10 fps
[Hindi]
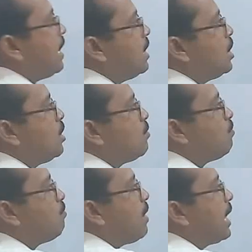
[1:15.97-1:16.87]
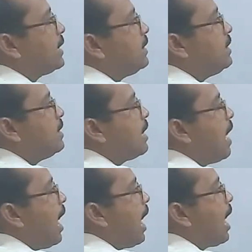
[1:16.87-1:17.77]
है पाई
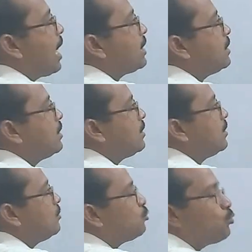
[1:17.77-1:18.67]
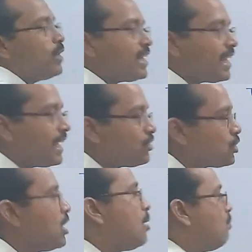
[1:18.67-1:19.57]
आर स्क्वेयर
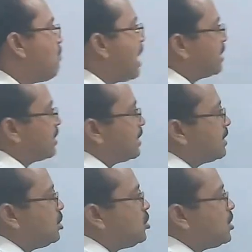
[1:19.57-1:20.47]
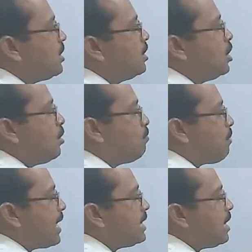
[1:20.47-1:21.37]
एच मान रख दीजिए
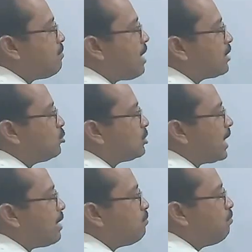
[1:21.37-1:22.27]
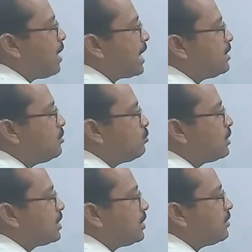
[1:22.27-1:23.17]
पाई का मान होता है बाईस
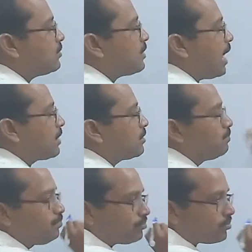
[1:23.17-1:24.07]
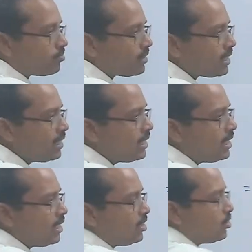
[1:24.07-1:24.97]
बटे सात
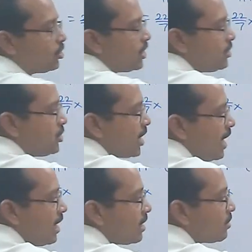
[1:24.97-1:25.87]
त्रिज्या